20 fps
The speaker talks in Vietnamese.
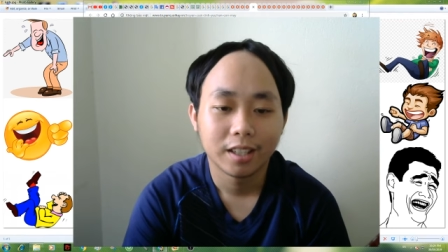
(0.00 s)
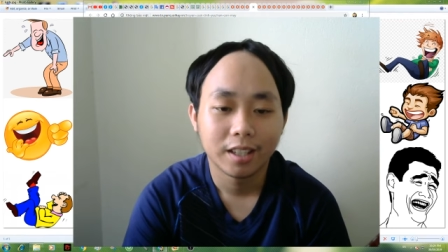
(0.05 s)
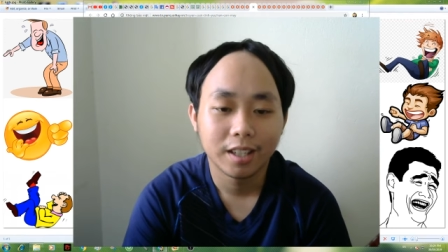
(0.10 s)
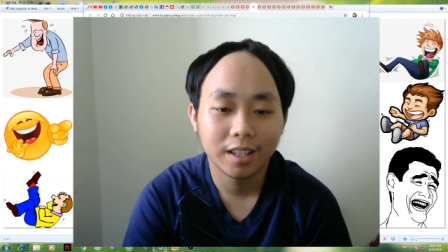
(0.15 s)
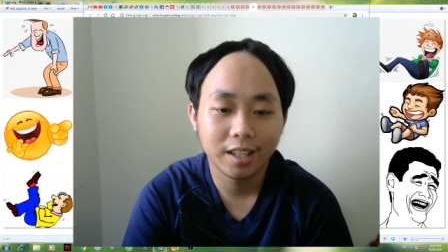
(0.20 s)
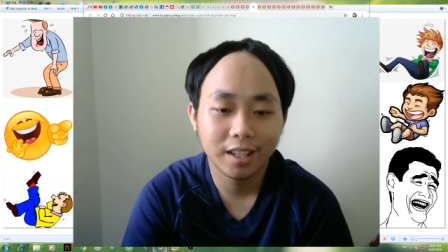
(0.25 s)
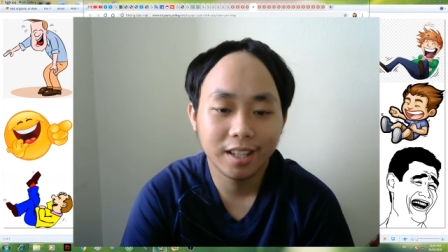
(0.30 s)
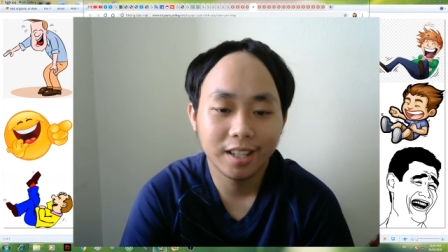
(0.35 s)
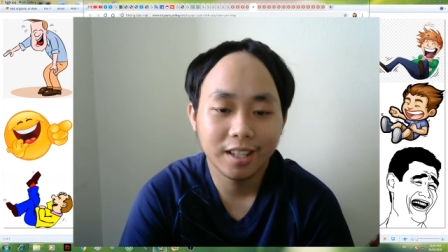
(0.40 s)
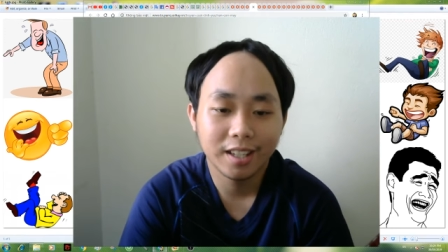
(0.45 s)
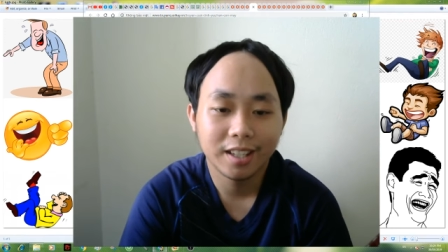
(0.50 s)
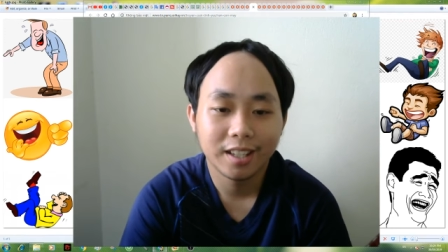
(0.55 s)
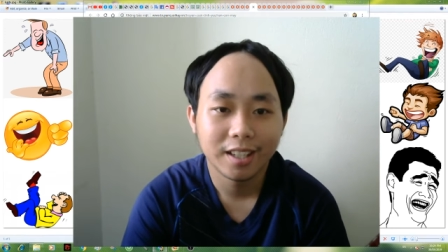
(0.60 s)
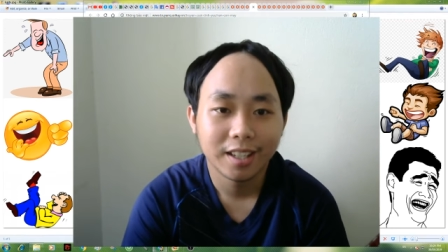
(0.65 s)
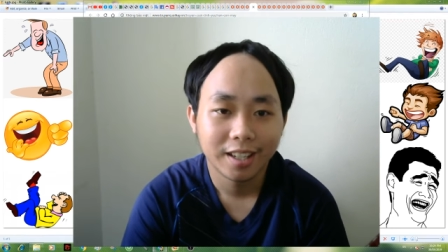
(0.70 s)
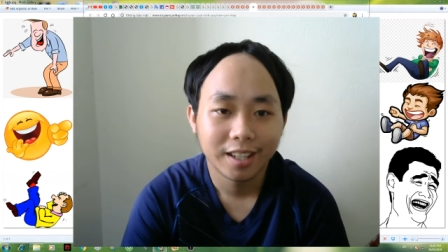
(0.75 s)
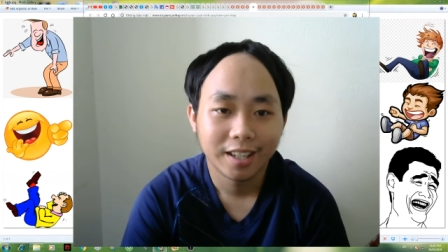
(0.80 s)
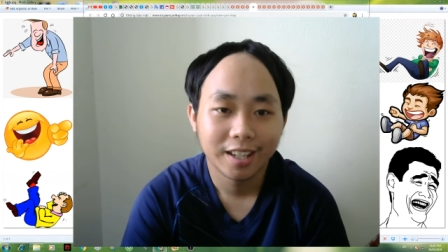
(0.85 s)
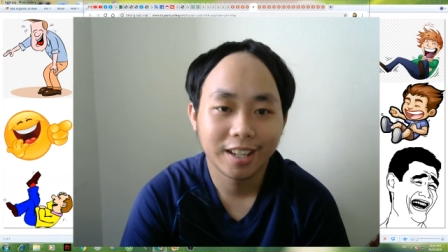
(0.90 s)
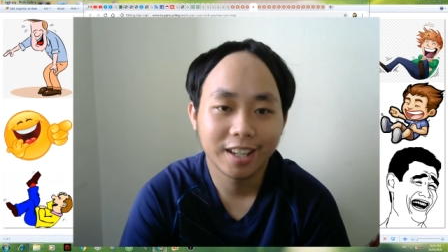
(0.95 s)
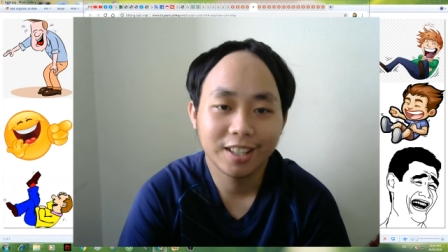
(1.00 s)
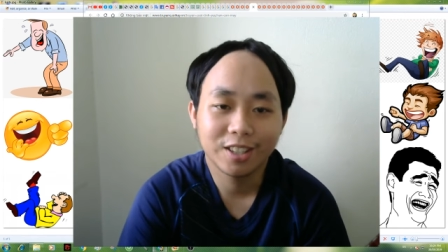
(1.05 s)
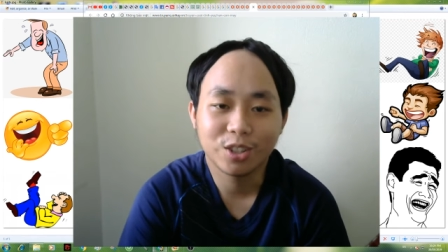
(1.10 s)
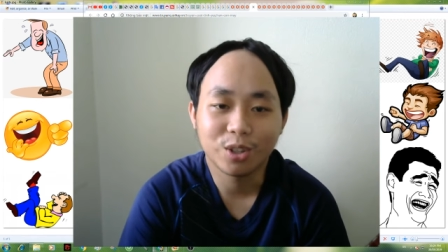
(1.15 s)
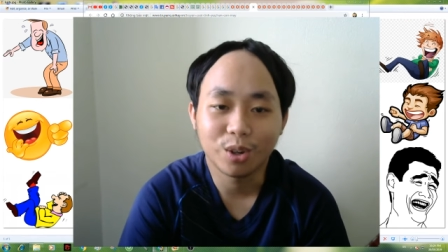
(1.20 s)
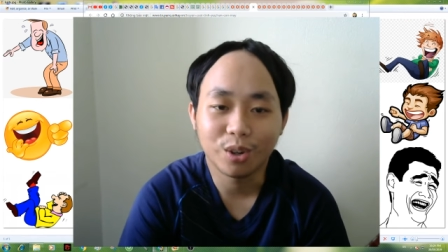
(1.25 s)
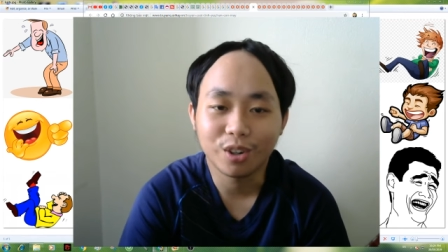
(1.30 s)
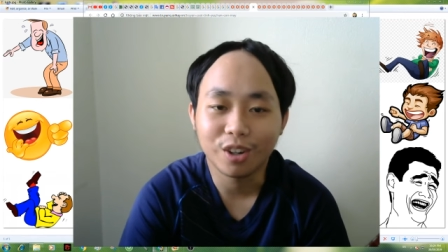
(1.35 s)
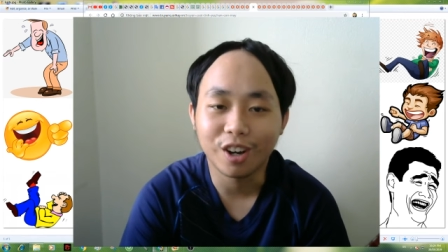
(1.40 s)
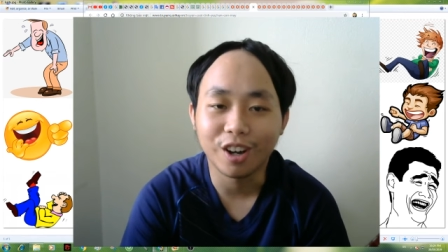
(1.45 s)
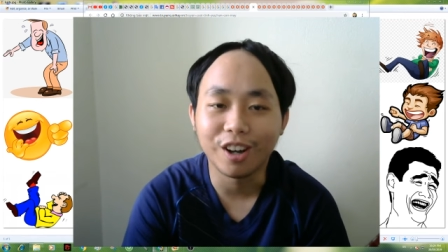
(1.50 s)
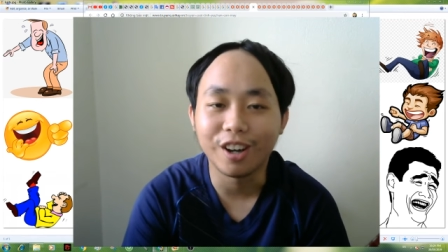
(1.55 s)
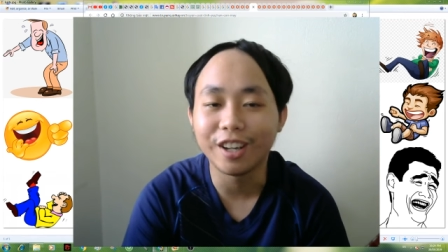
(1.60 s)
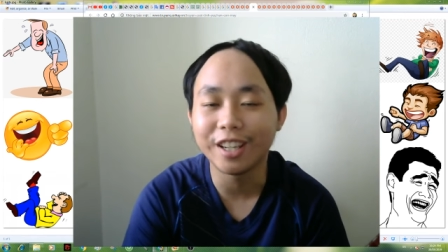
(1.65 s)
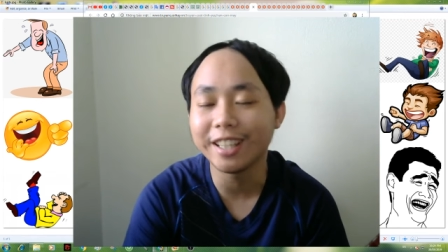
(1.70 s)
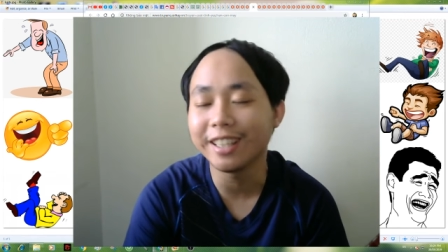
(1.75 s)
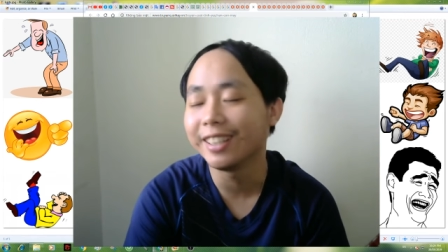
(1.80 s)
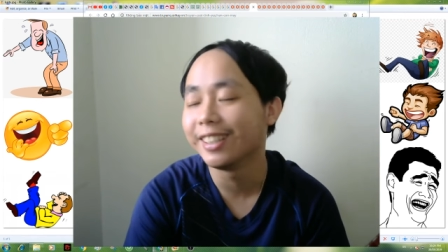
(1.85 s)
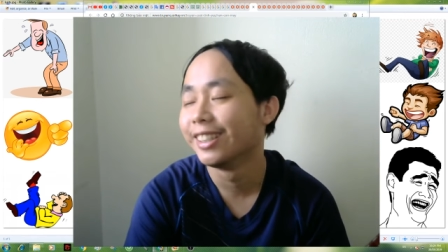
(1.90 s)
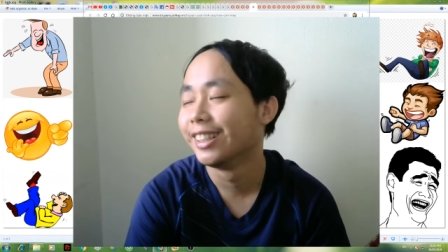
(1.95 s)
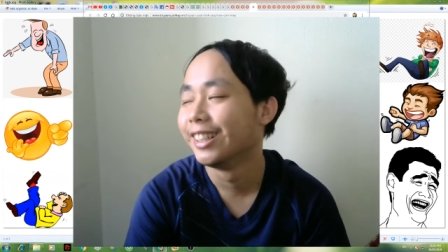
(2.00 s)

Y Hết chỗ nói